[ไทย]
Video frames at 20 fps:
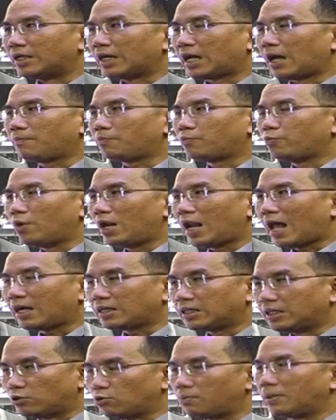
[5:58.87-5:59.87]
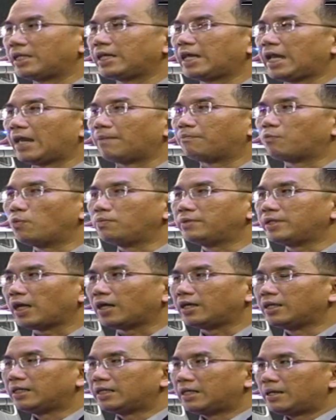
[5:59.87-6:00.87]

นะครับเวลาเกิดอุบัติเหตุปุ๊บเนี่ย